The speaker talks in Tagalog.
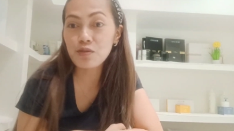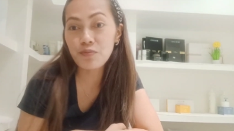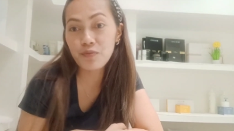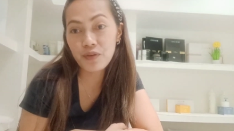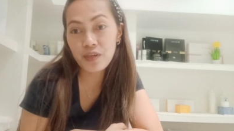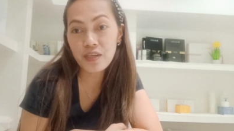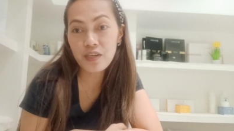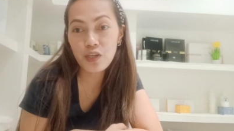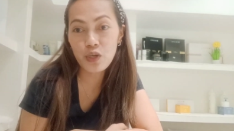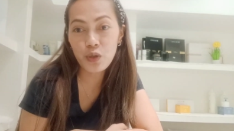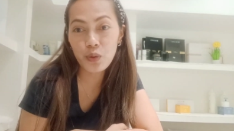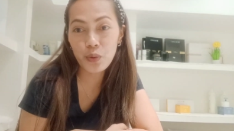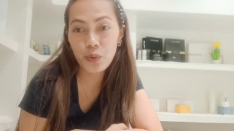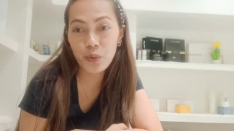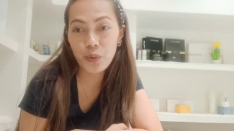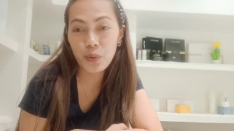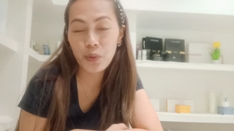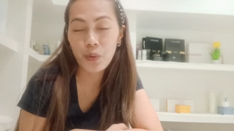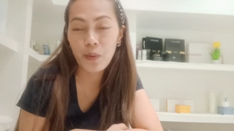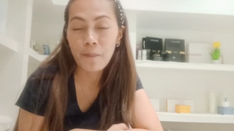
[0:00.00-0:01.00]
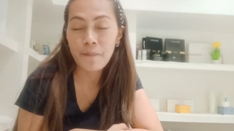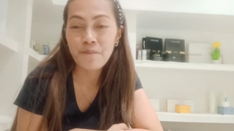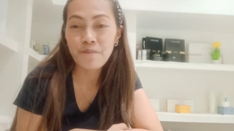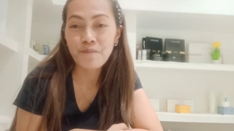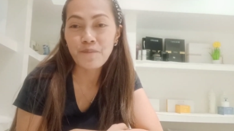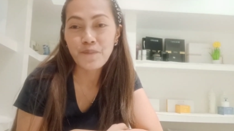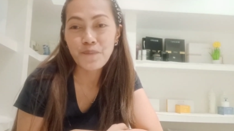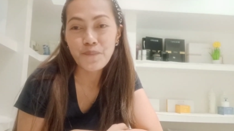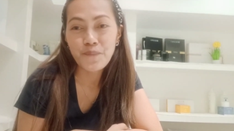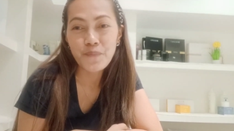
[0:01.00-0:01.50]
video,
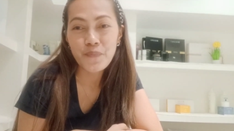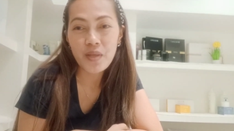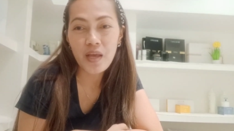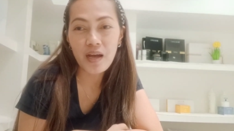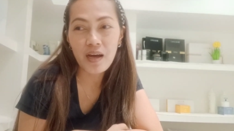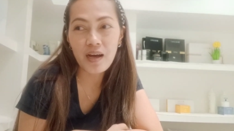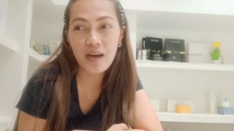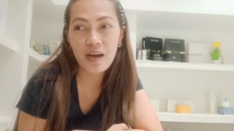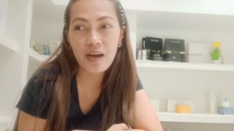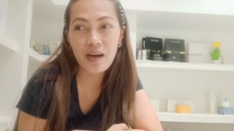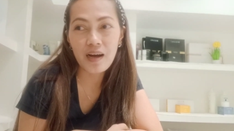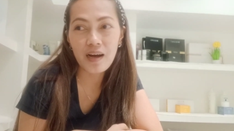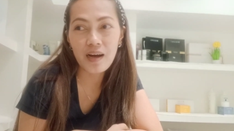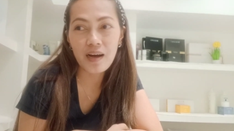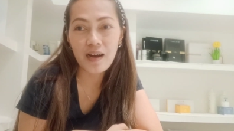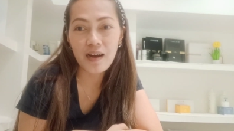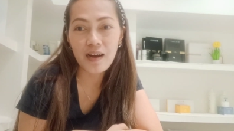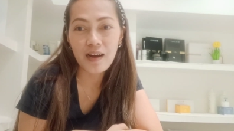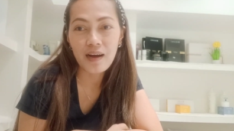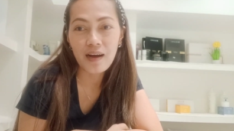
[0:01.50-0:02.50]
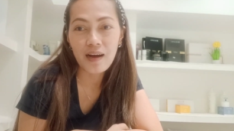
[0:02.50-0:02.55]
ah, uh,